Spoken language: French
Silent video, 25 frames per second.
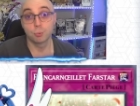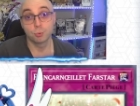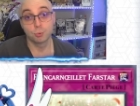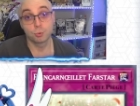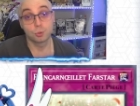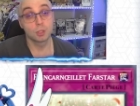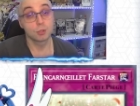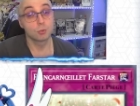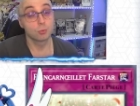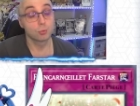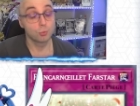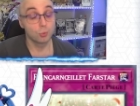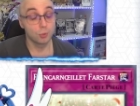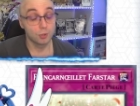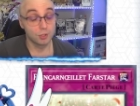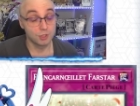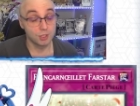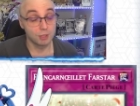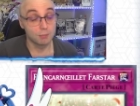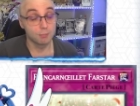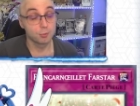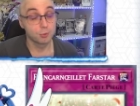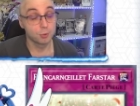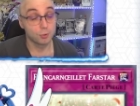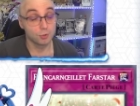Là,
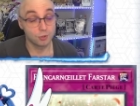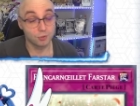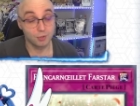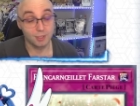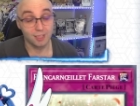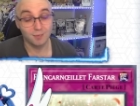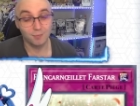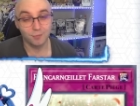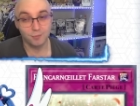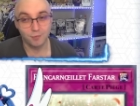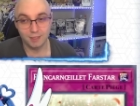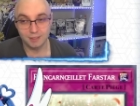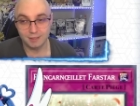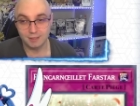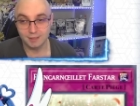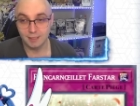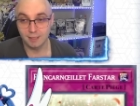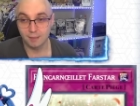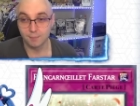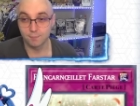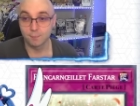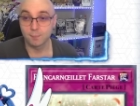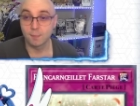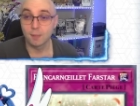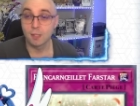tutorisable puisque c'est une carte Farstar.
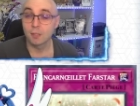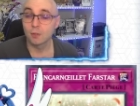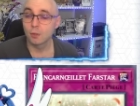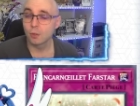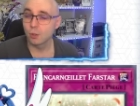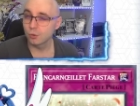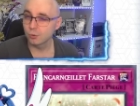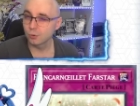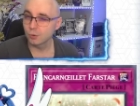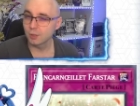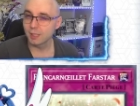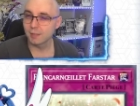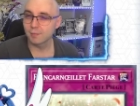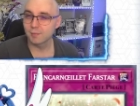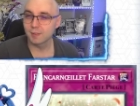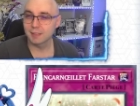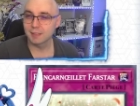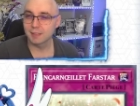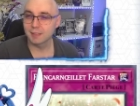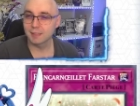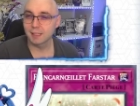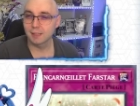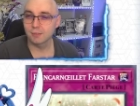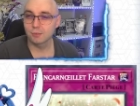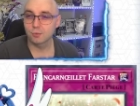Autre carte
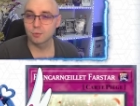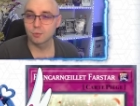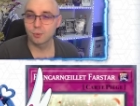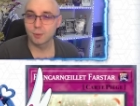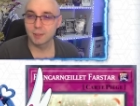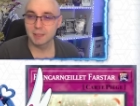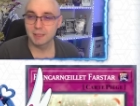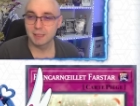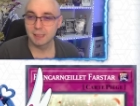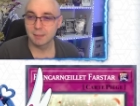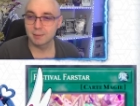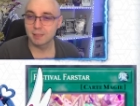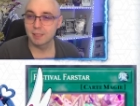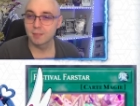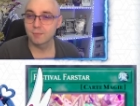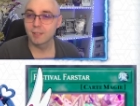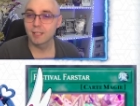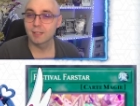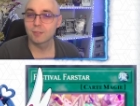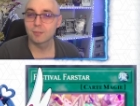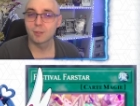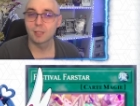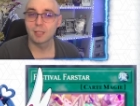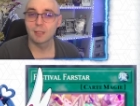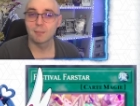Farstar tutorisable qui va
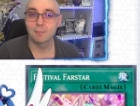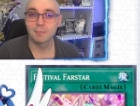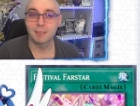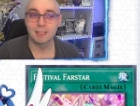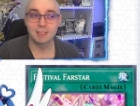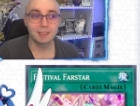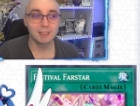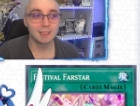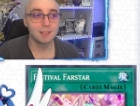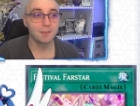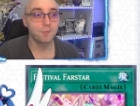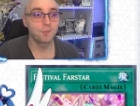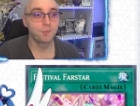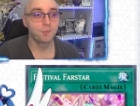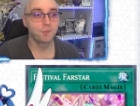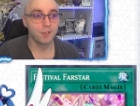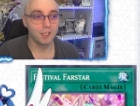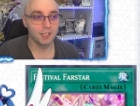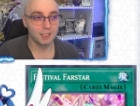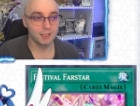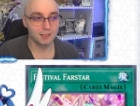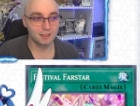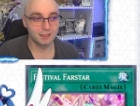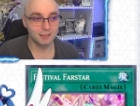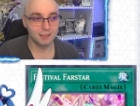être la magie
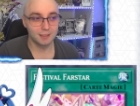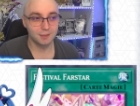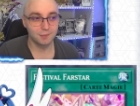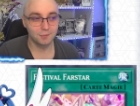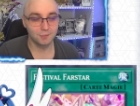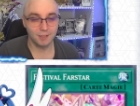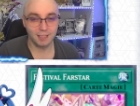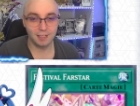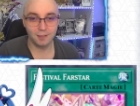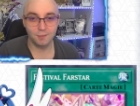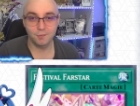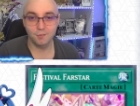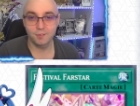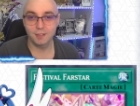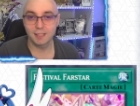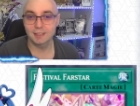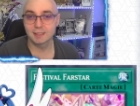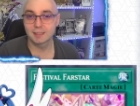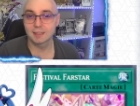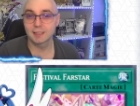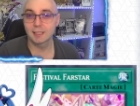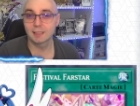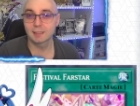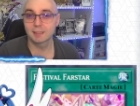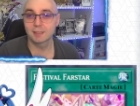Festival
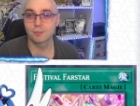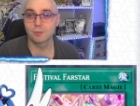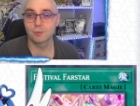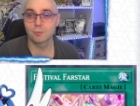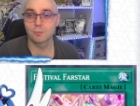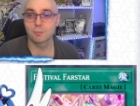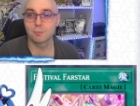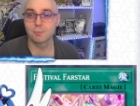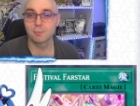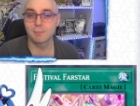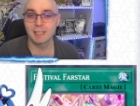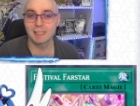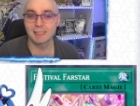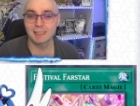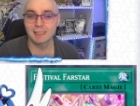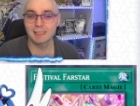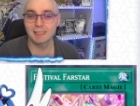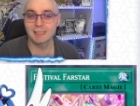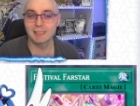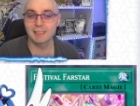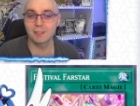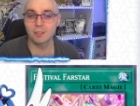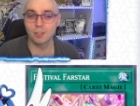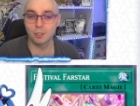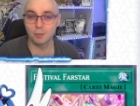Farstar. C'est une
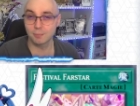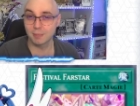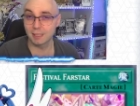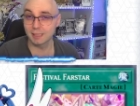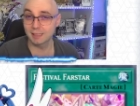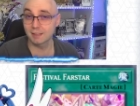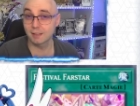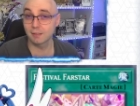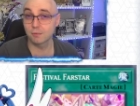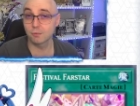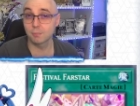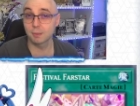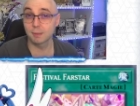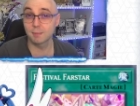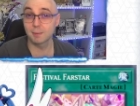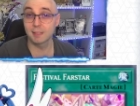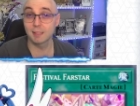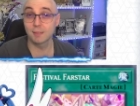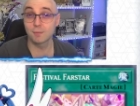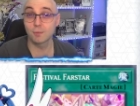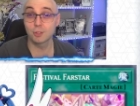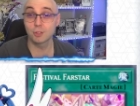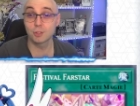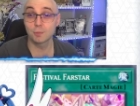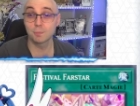magie normale qui va vous permettre
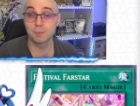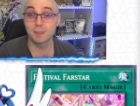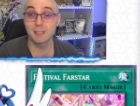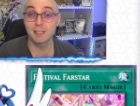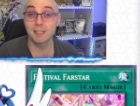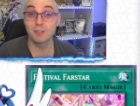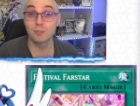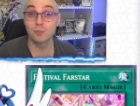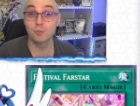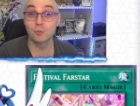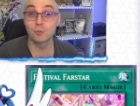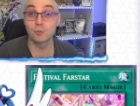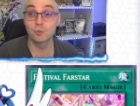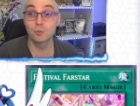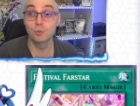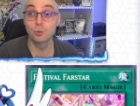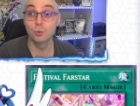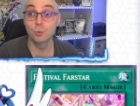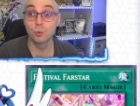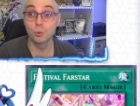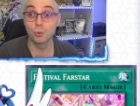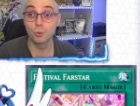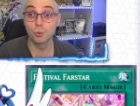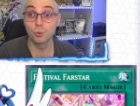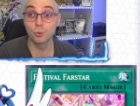d'invoquer
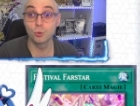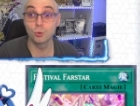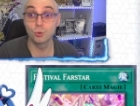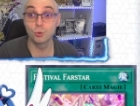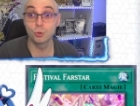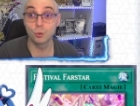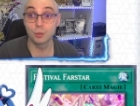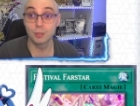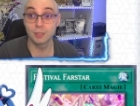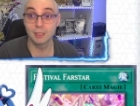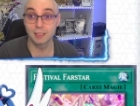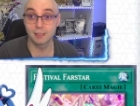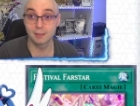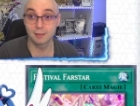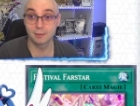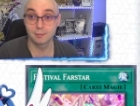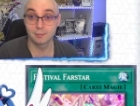deux tokens.